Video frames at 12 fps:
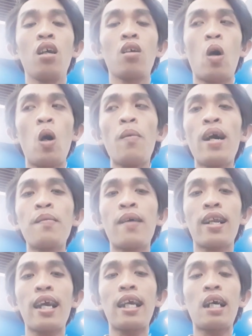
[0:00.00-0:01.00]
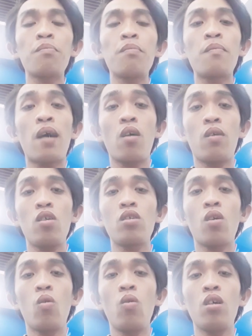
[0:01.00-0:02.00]
của bên là thiền âm bên bờ và vũ
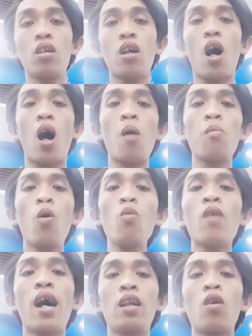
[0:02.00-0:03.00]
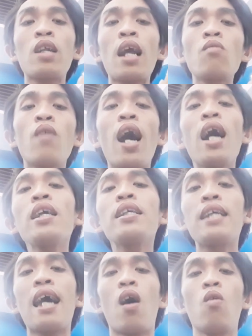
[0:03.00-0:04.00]
trụ họ muốn và nó đánh phá
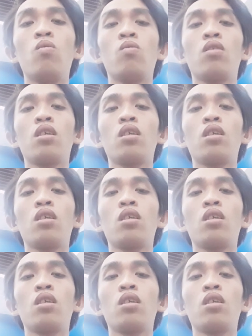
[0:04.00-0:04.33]
vào